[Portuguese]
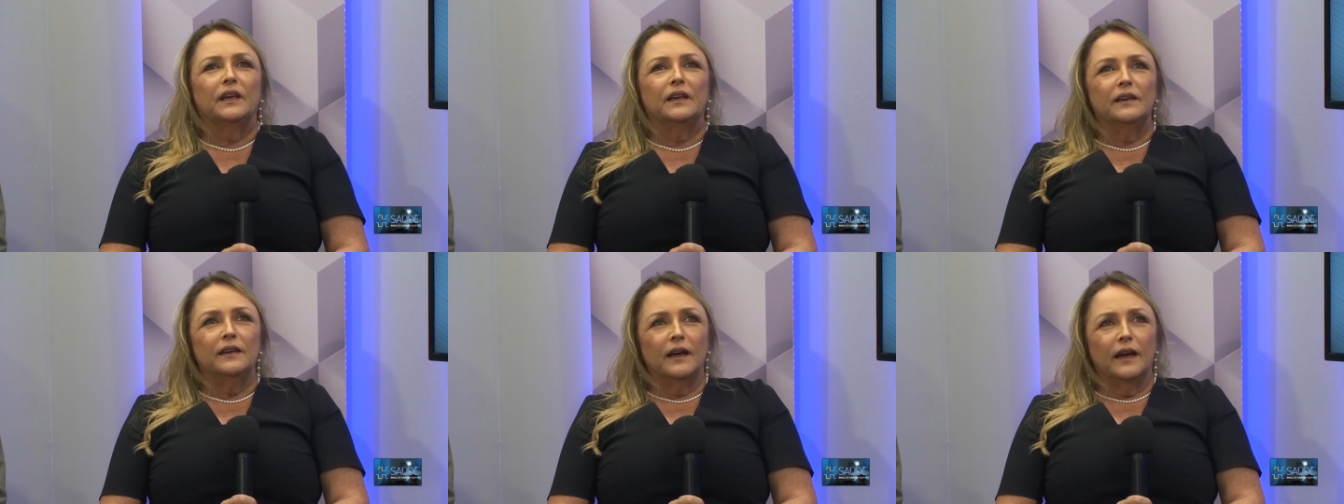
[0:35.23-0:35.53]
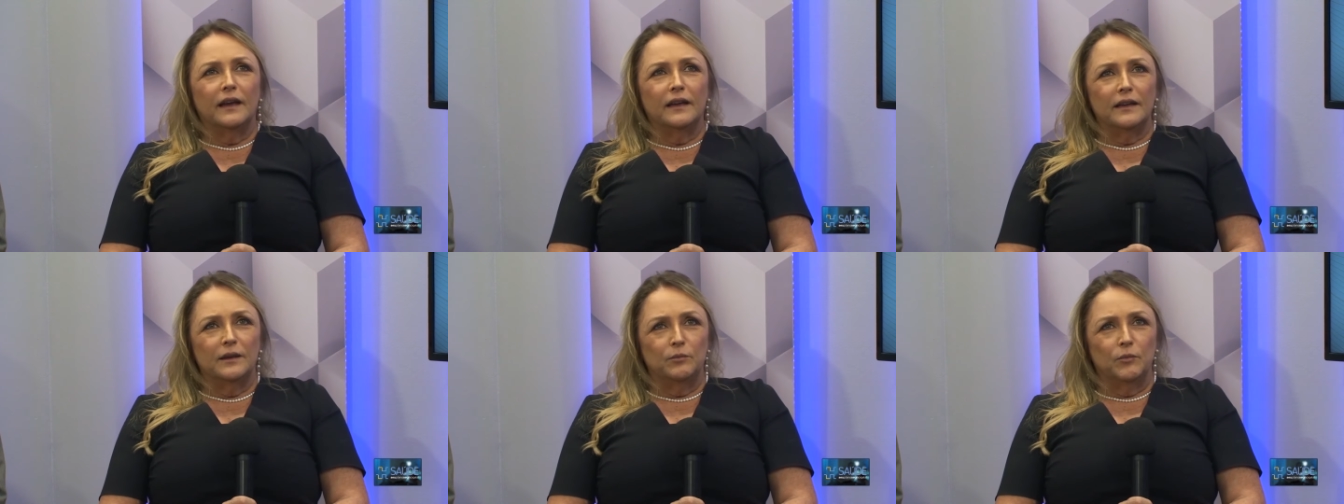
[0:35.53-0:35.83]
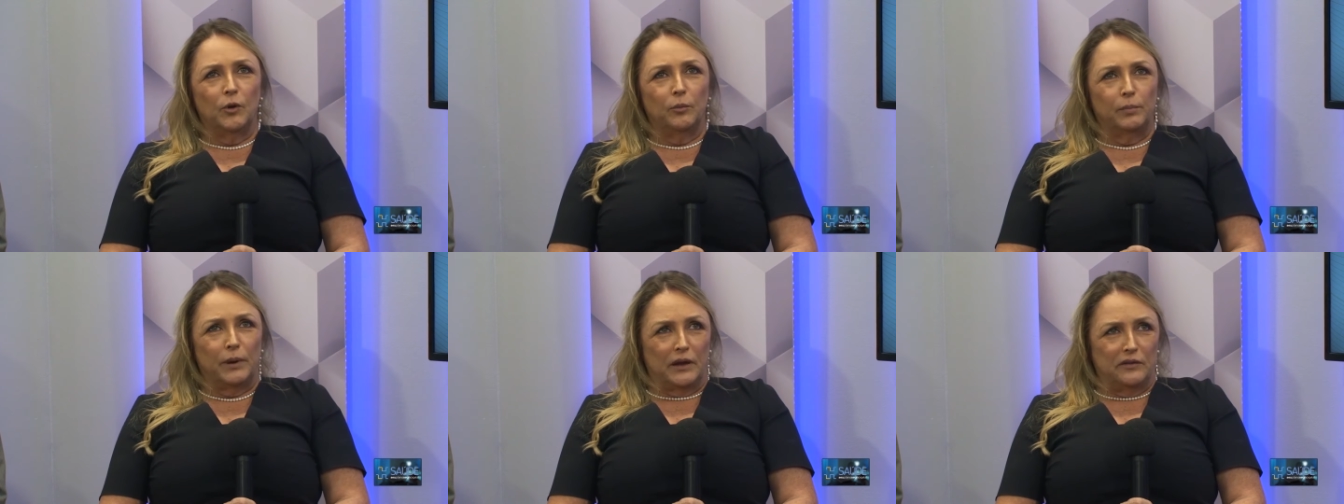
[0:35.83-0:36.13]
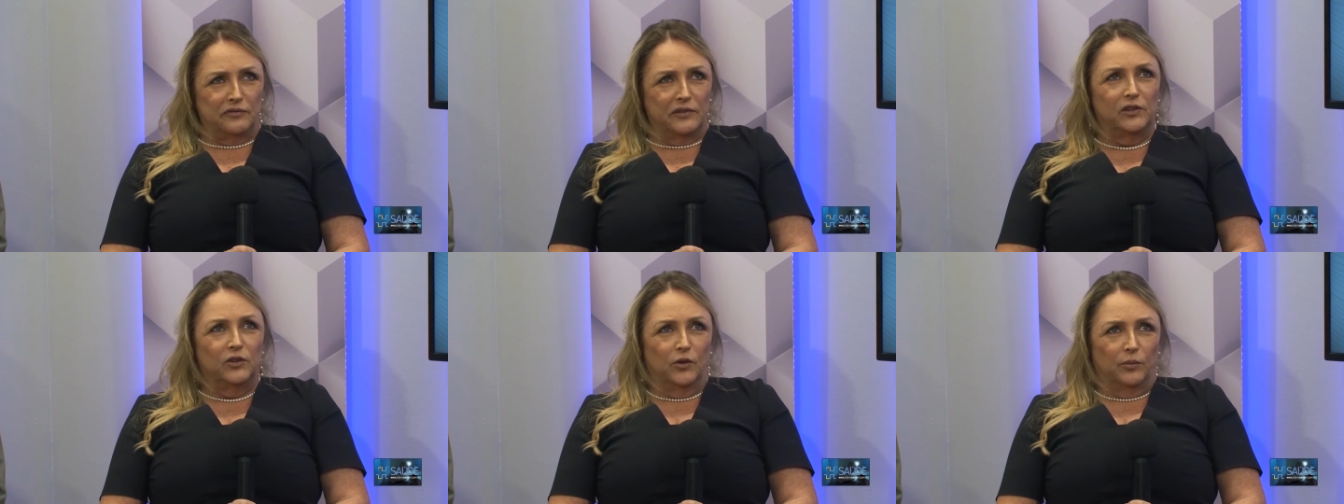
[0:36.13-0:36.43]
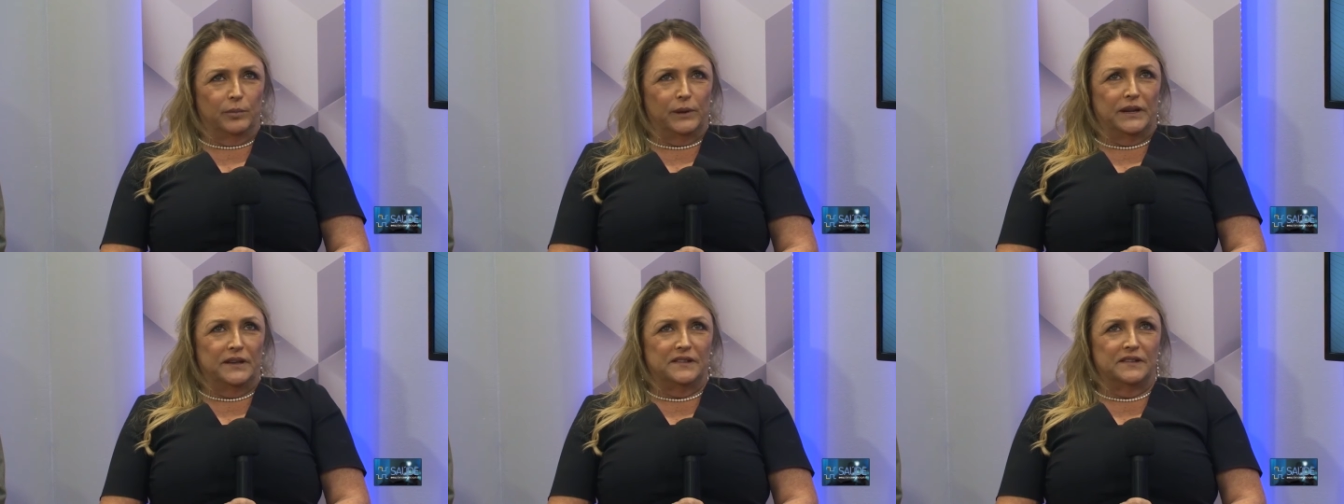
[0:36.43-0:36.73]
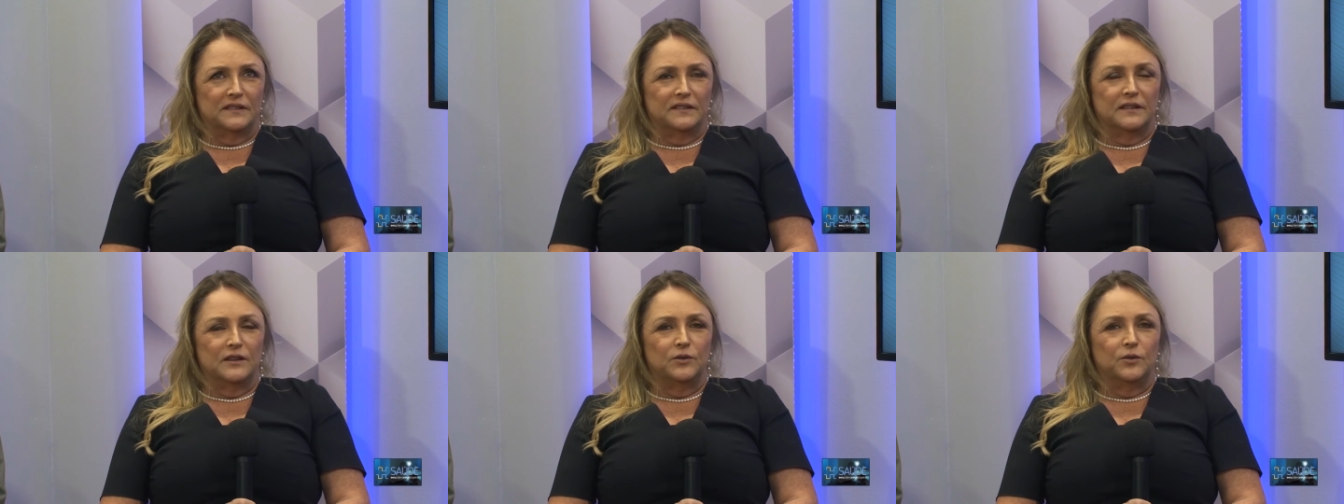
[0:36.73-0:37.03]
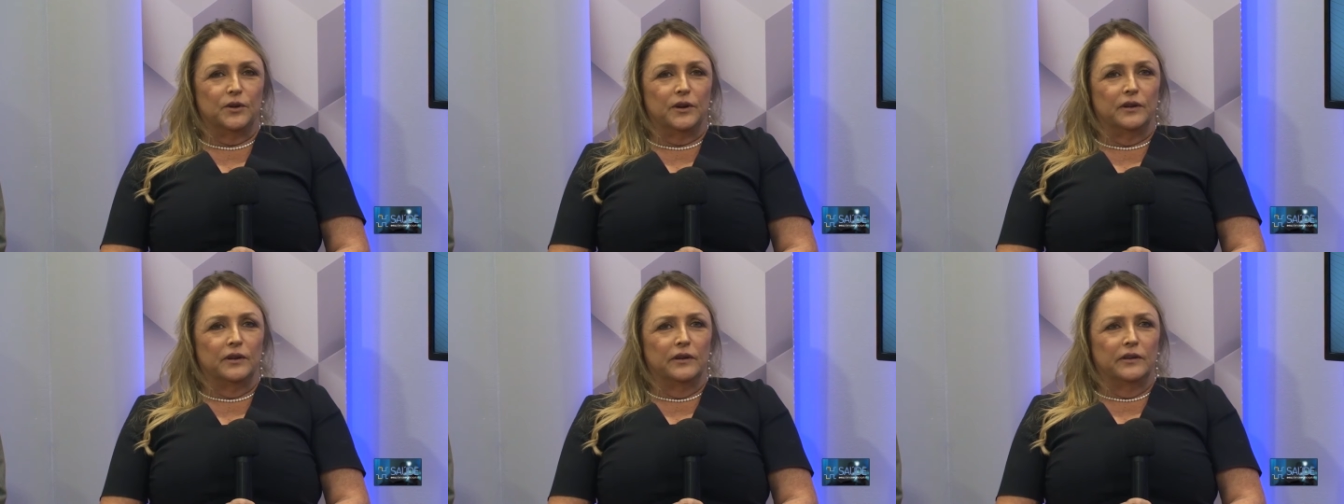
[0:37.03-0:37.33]
E aí meu pai falou para esse
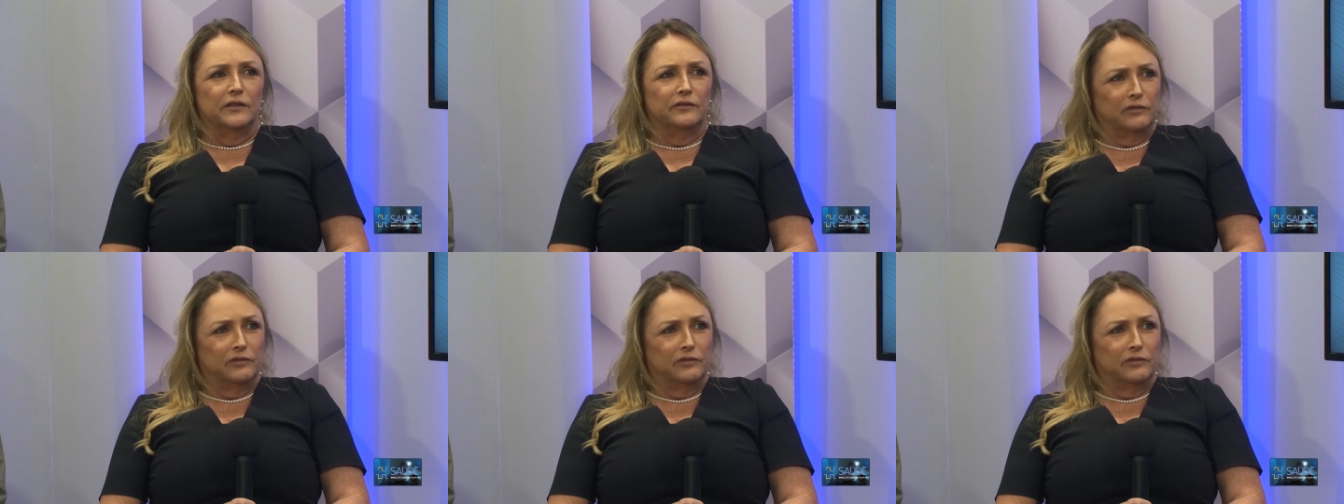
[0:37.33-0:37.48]
senhor: